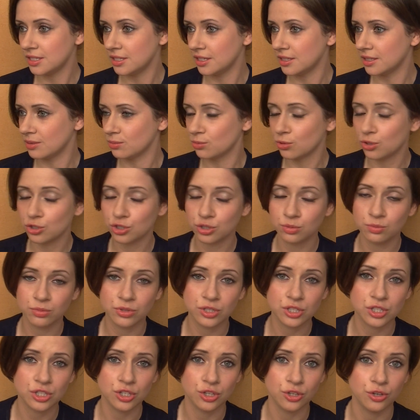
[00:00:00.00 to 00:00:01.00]
Это может
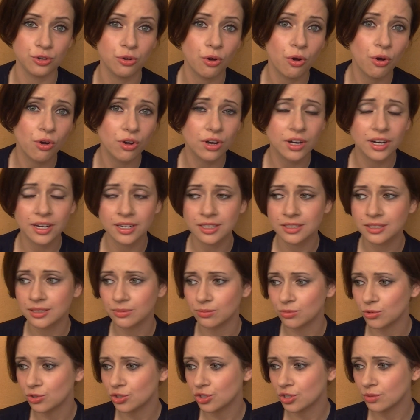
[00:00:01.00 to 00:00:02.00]
быть йога, это
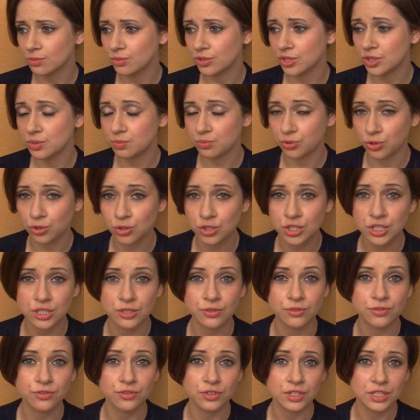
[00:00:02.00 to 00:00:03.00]
может быть
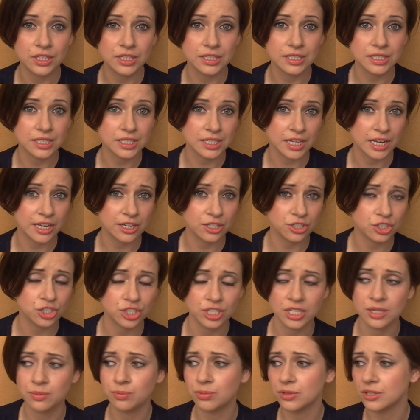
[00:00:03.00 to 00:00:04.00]
просто фитнес,
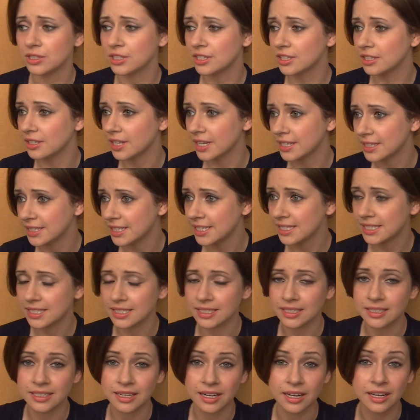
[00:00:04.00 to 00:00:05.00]
аэрошейпинг,
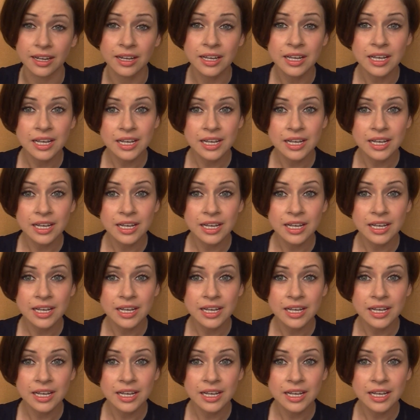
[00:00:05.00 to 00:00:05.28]
колонетика,